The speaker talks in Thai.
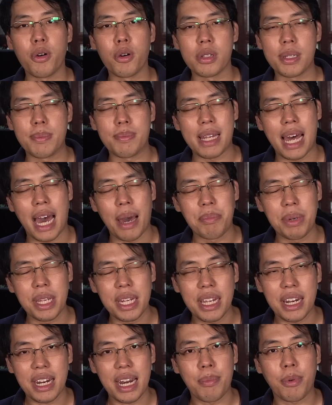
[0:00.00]
263
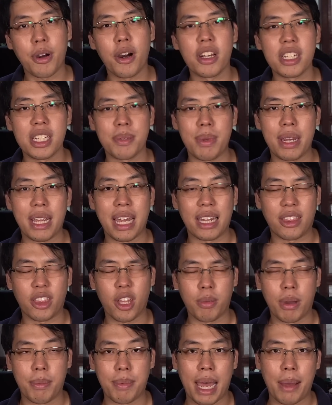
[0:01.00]
นี้นะครับก็จะเป็นการต
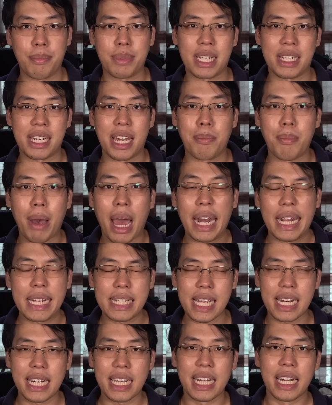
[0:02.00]
อบคำถามจากทางบ้านอีก
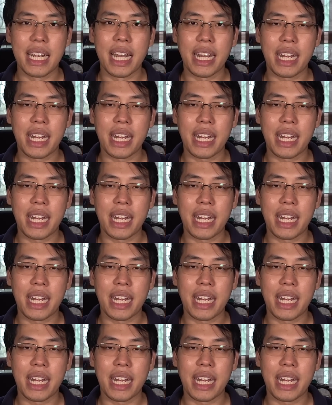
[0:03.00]
เช่นเค